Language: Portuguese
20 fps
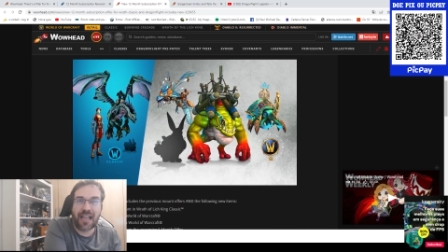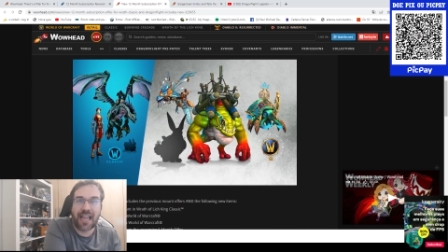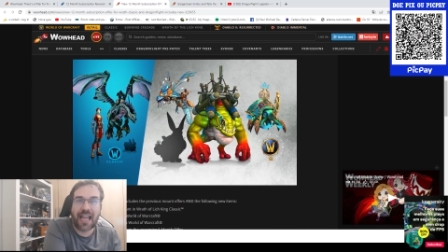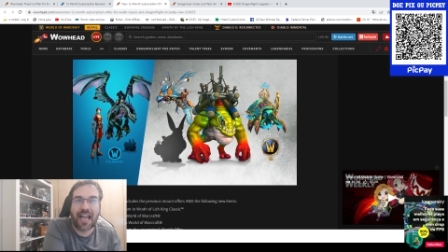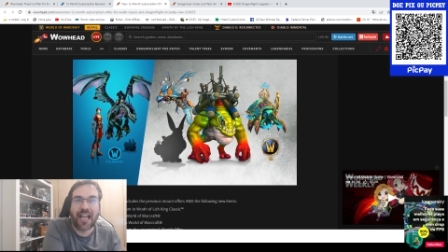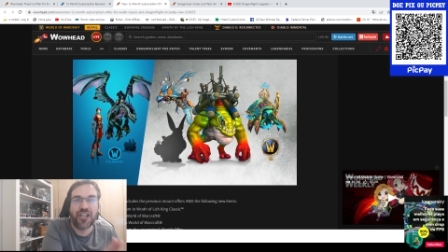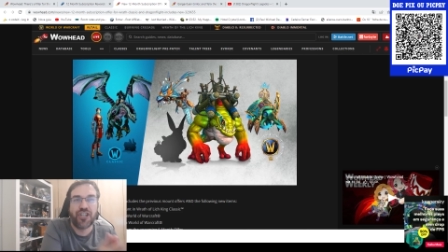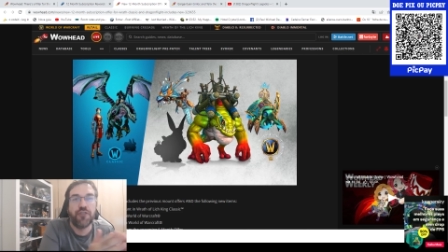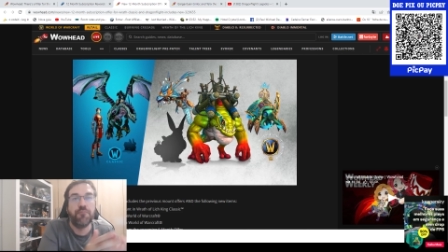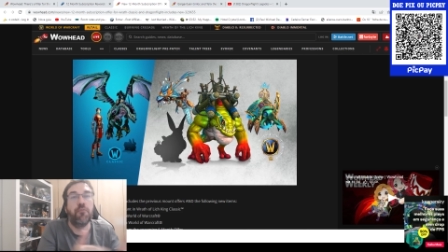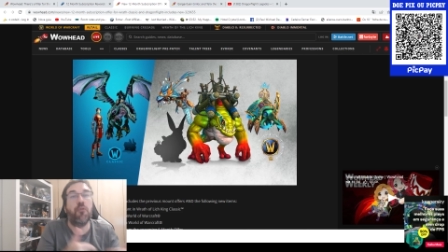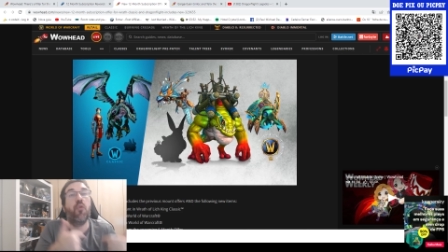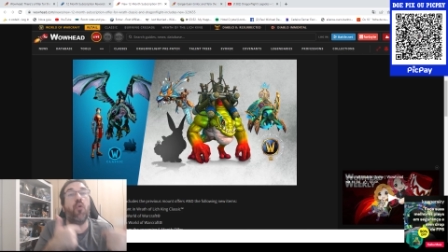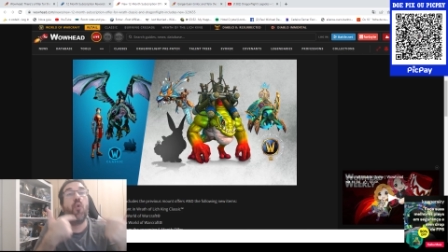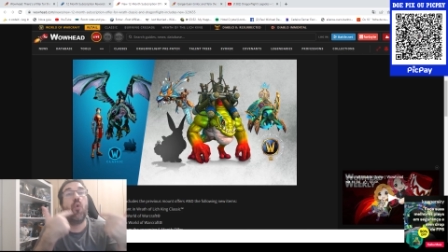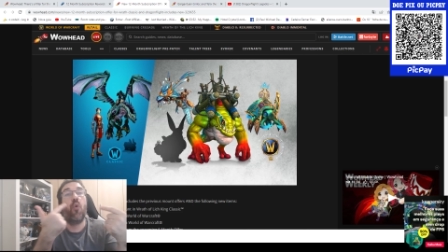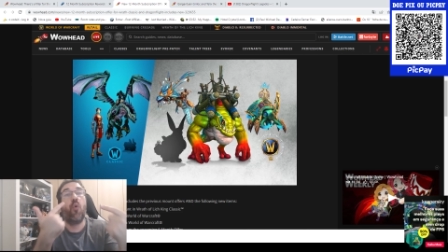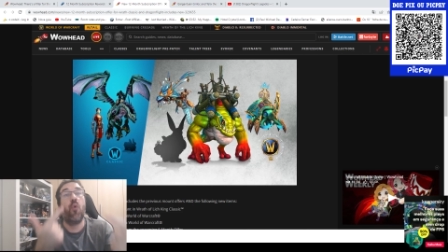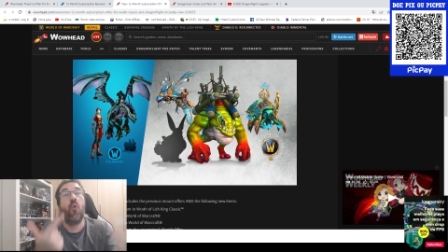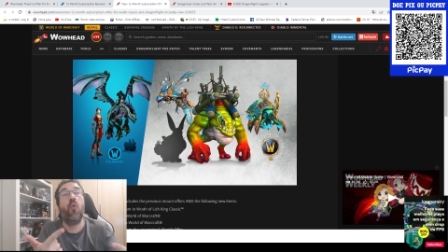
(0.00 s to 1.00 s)
reais por
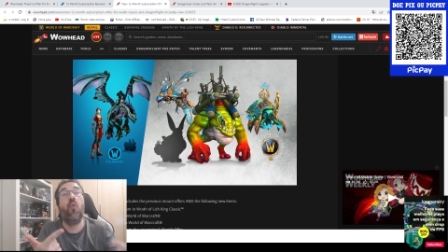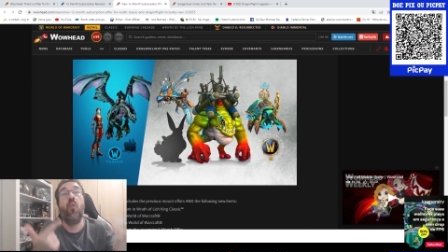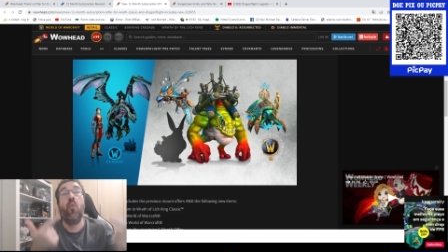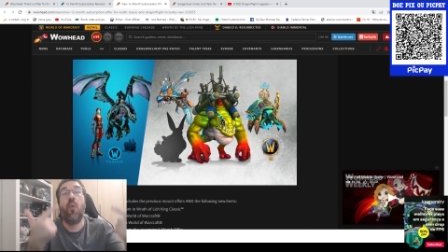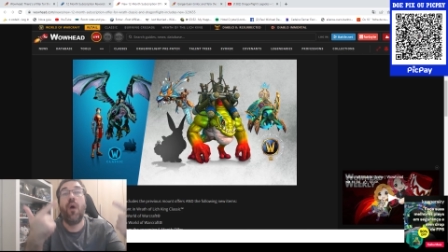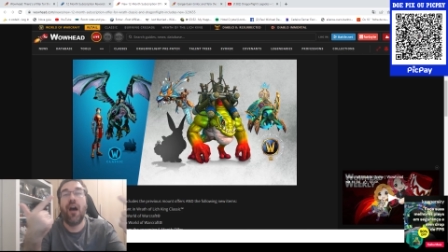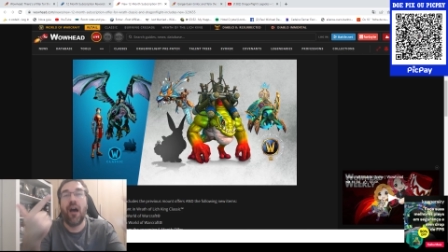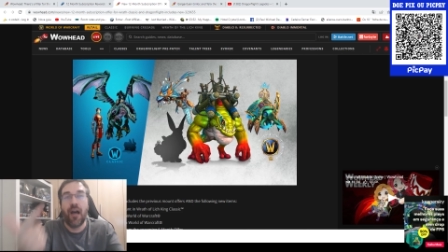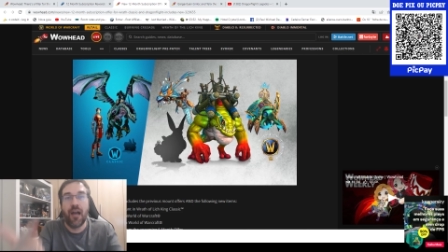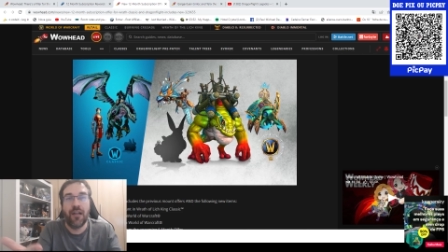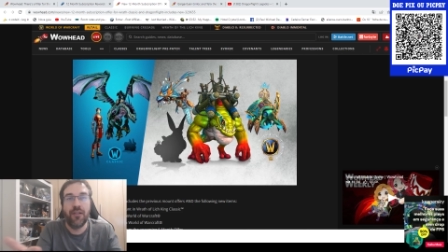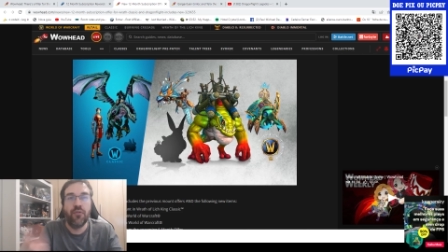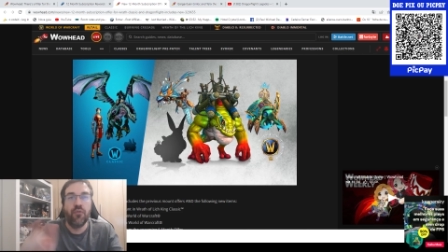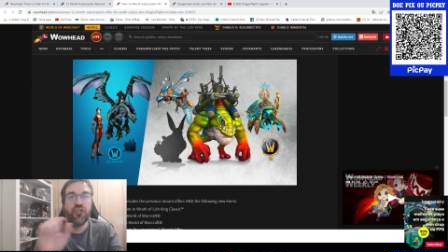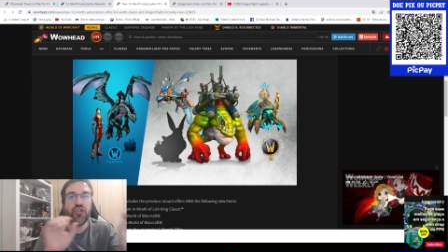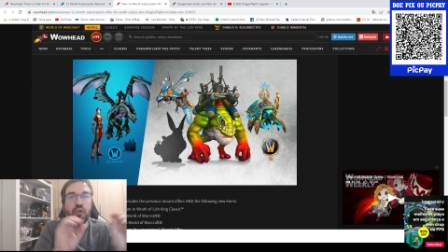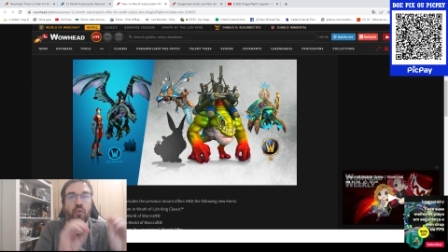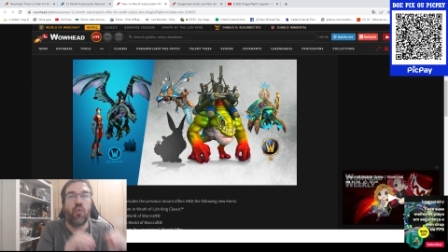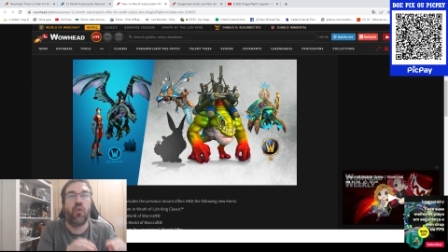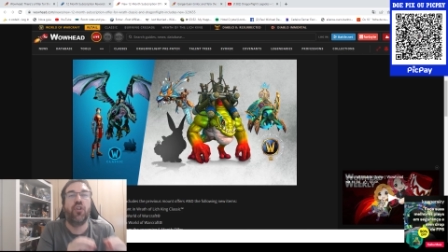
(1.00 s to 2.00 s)
um ano
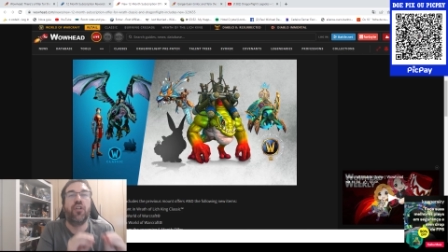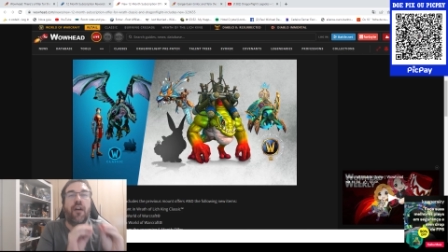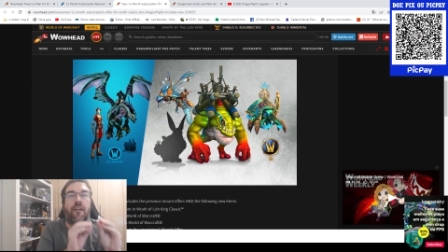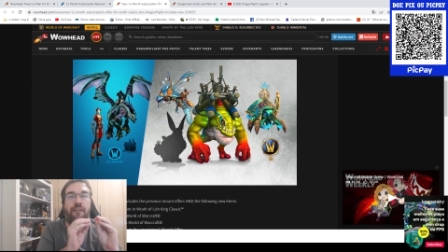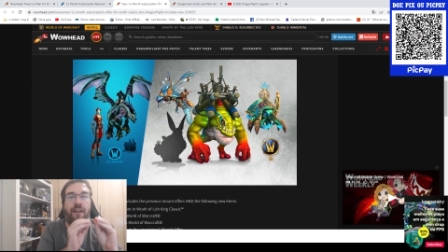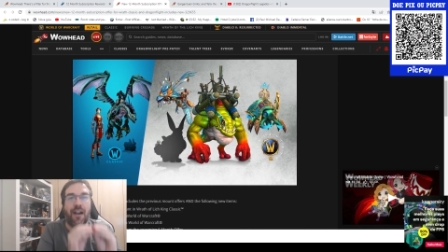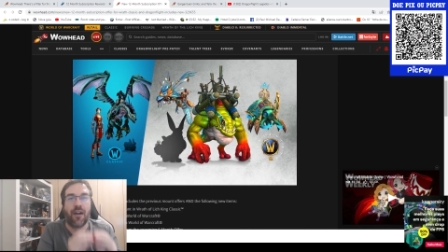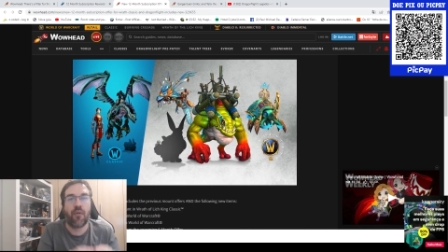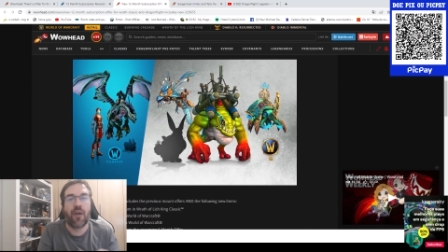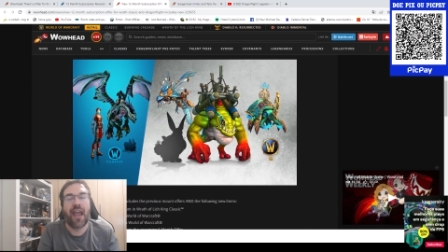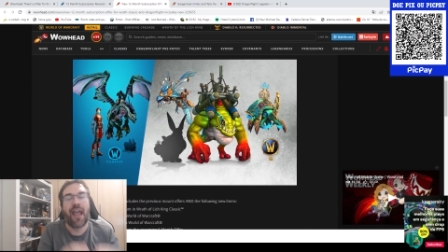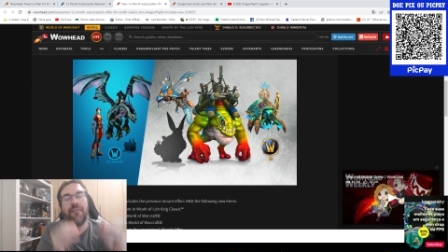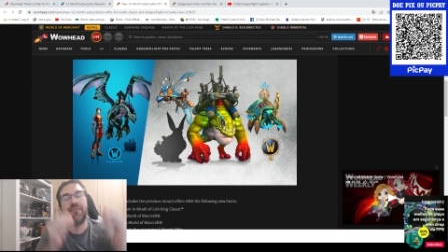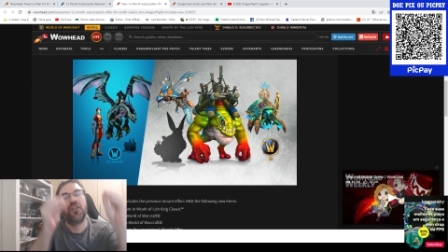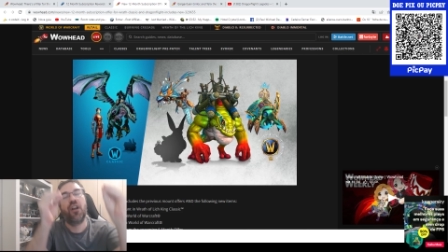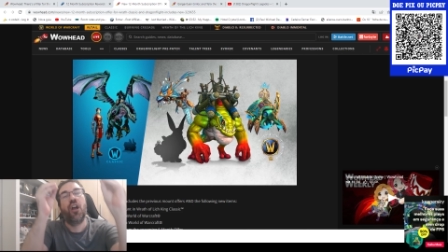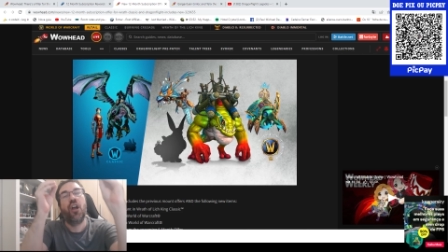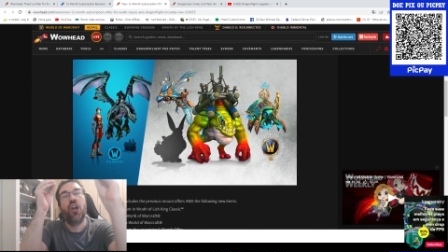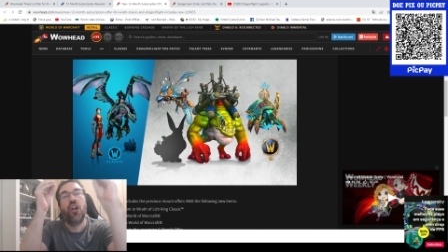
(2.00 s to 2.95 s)
de World of Warcraft,